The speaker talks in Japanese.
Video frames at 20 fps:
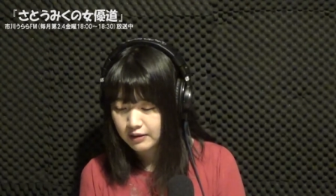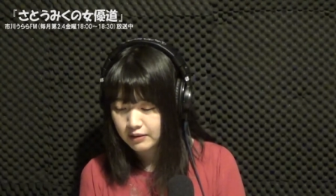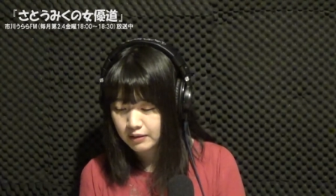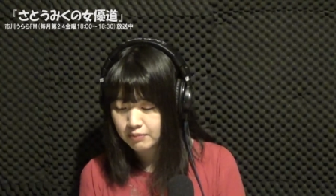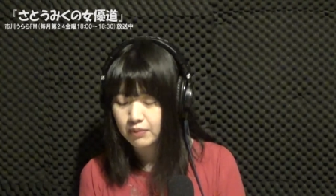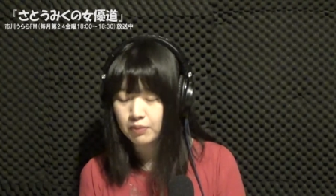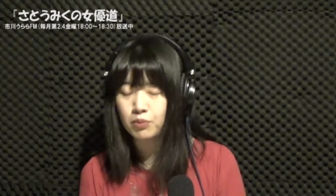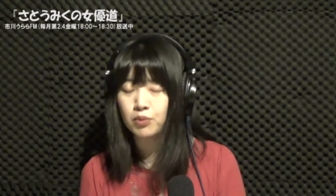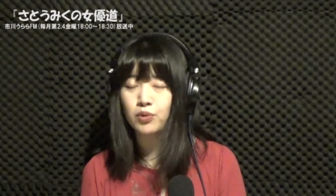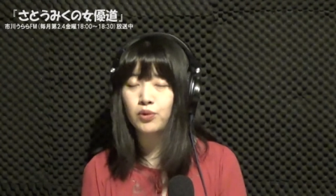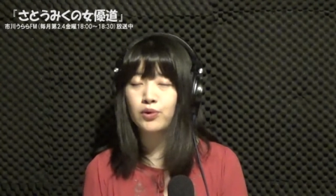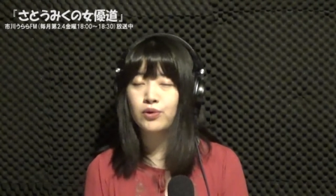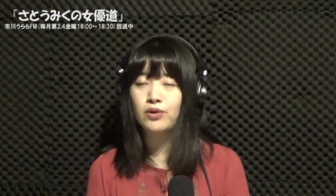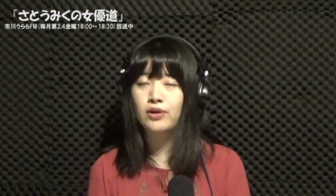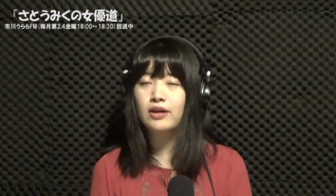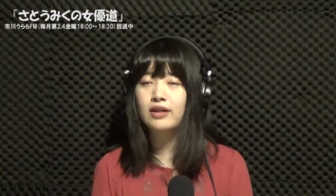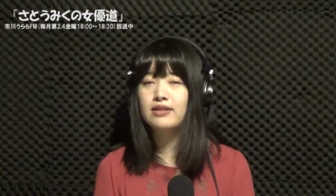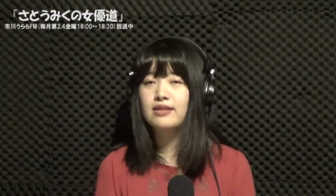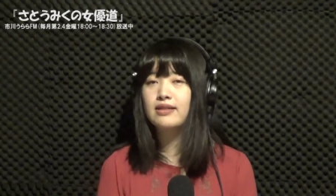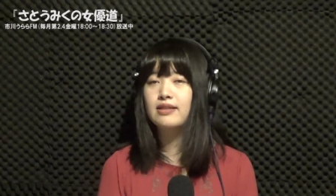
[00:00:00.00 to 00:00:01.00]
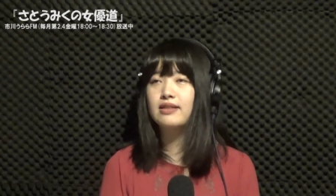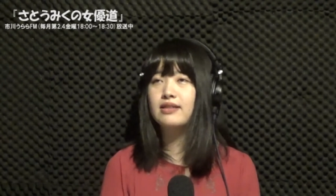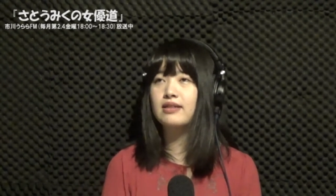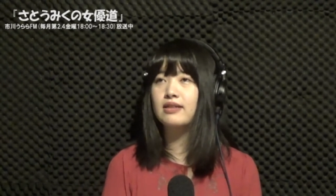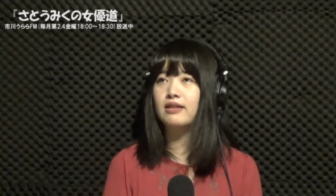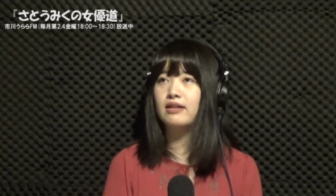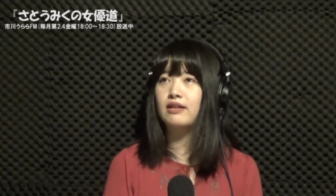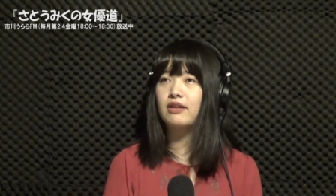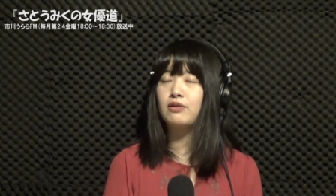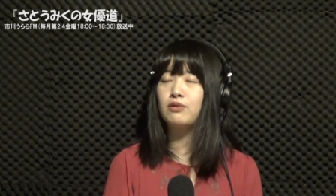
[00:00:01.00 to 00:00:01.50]
今もう6月で
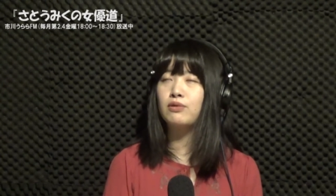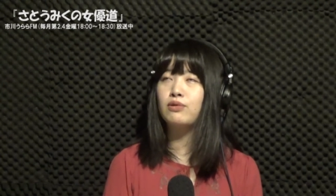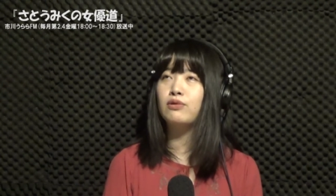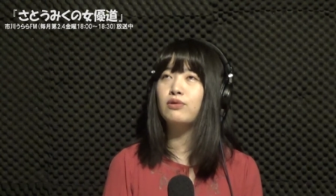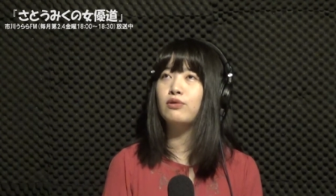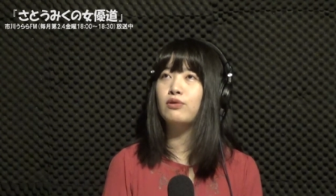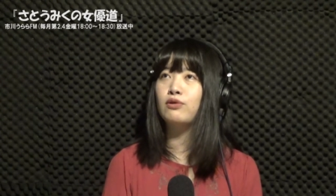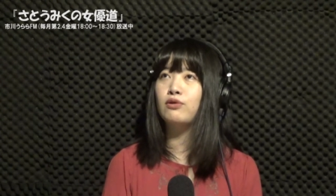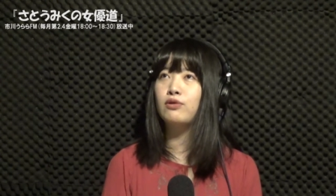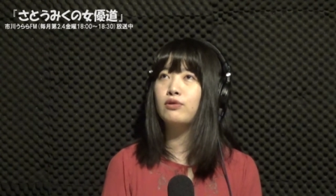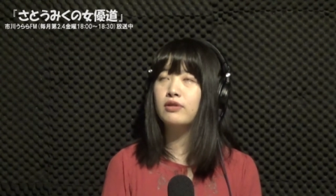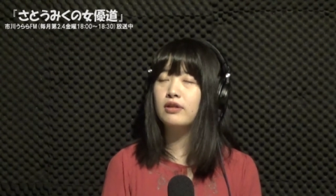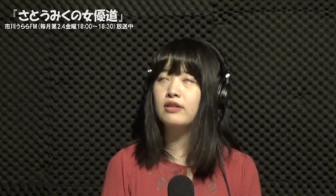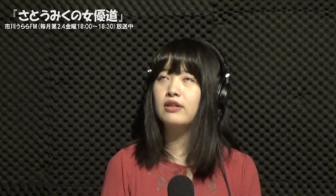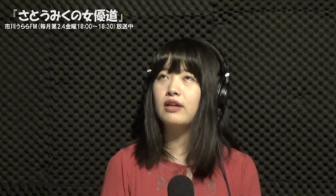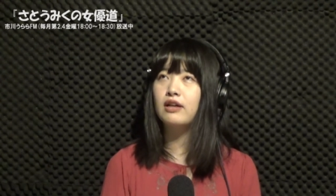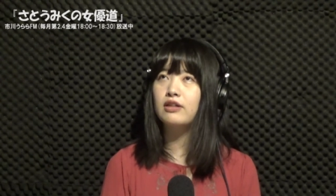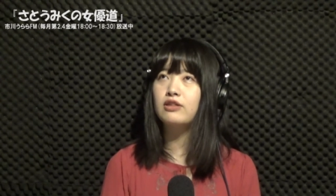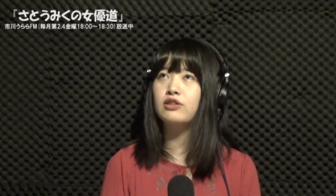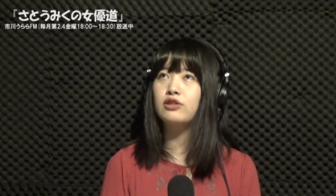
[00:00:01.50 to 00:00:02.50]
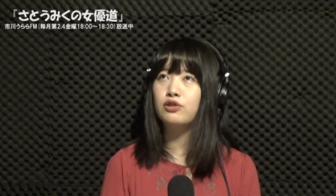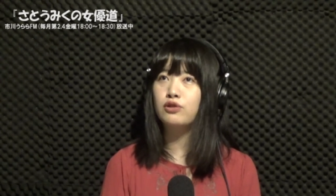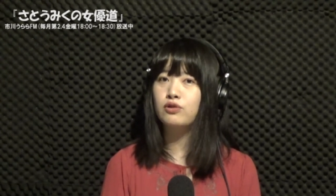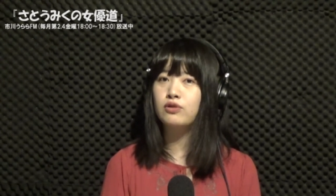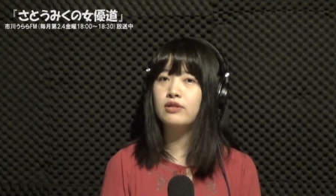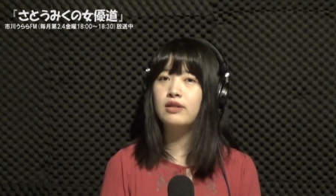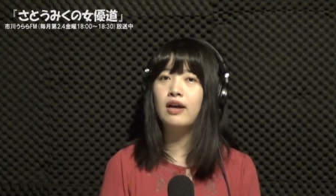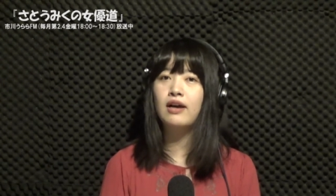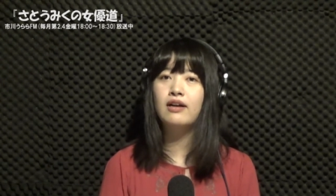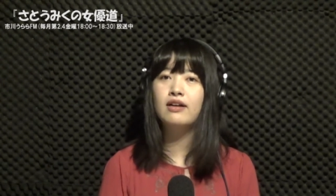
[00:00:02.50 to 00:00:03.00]
すから
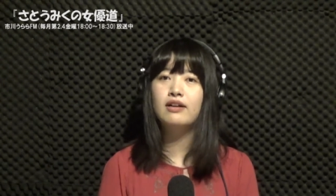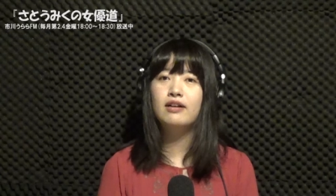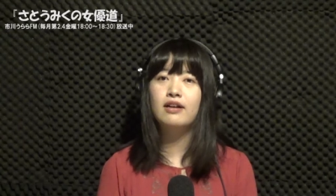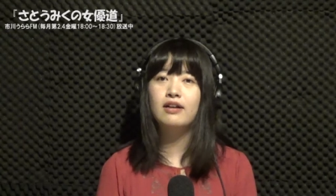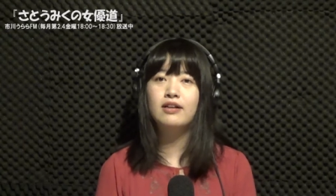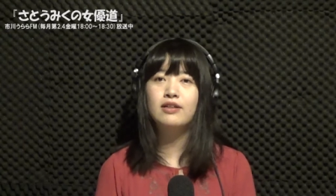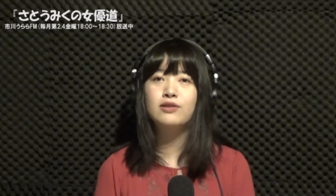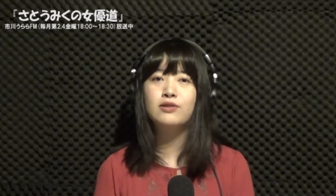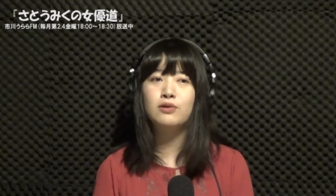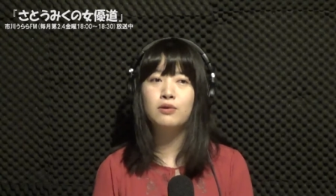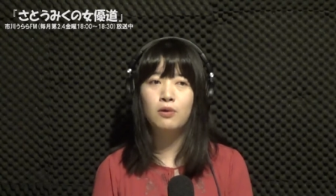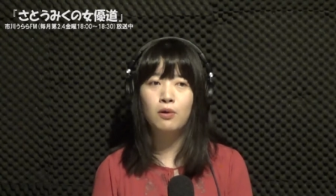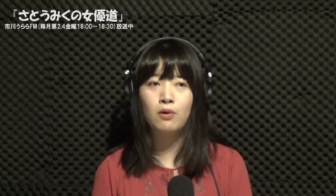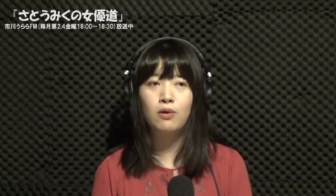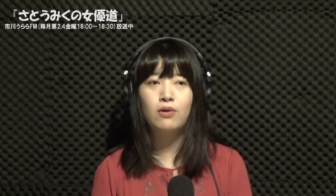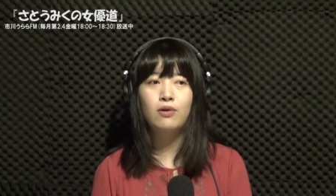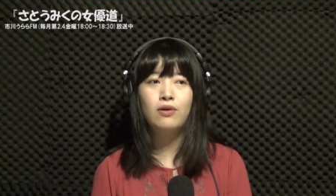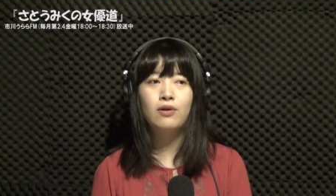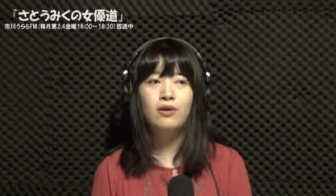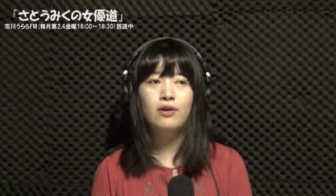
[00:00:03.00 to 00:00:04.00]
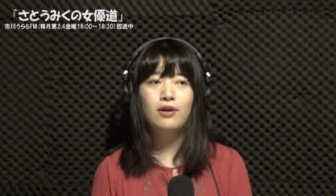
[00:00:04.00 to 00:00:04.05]
67893ヶ月後